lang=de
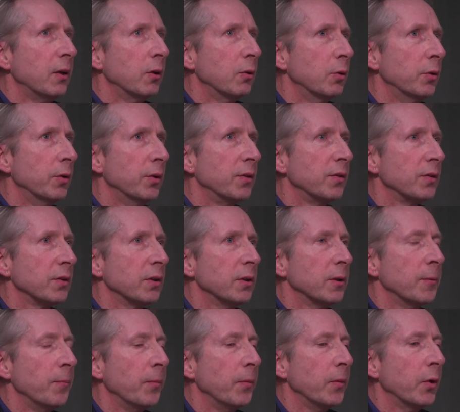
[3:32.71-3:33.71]
und
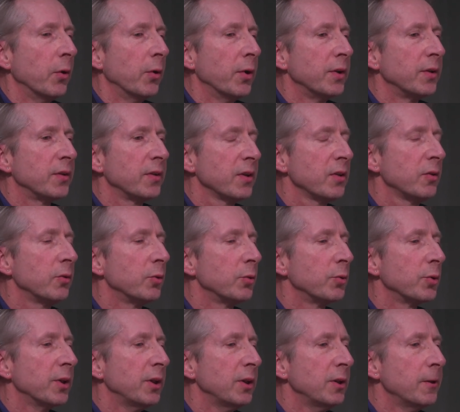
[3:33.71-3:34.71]
ähm, neuen
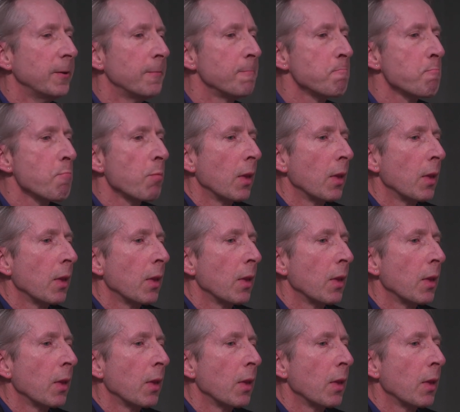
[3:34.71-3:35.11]
Technologien.